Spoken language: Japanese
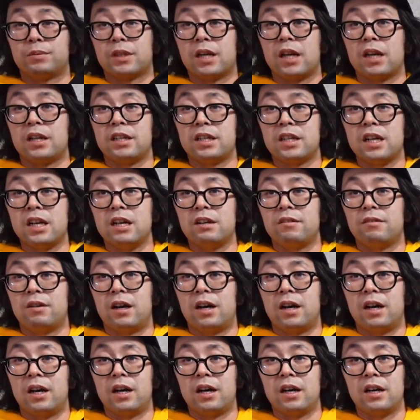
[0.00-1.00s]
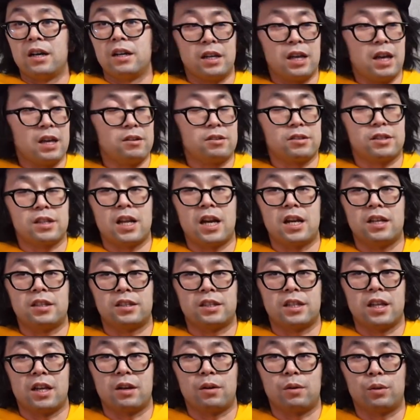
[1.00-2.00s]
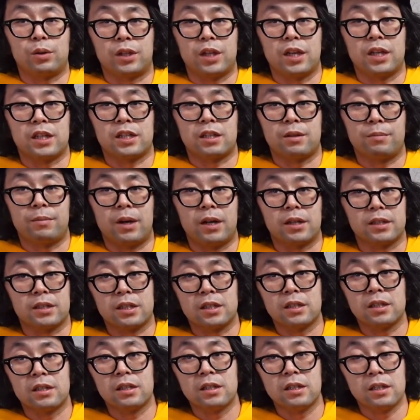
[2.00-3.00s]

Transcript: タン以外は、エル サイズで固定してます。